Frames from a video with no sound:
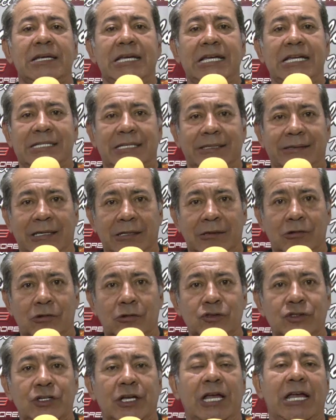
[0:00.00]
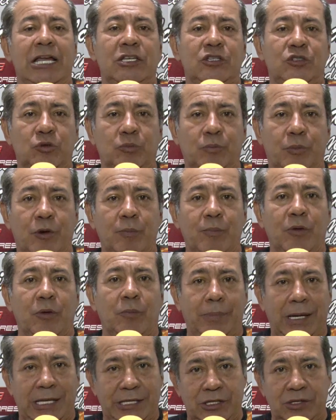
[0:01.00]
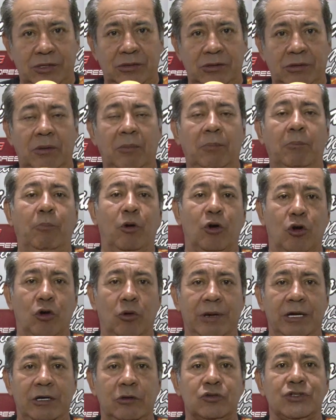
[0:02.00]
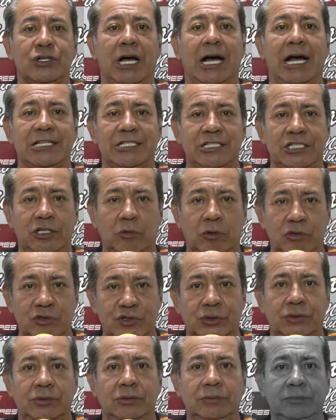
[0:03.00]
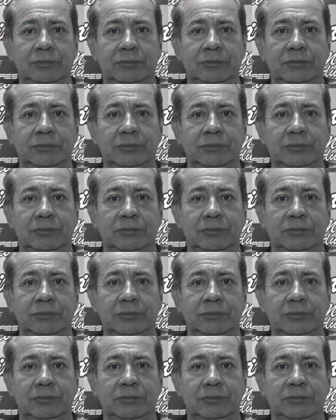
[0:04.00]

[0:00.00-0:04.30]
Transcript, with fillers: y cediéndolos en su propio patio. Por lo menos así lo veo yo.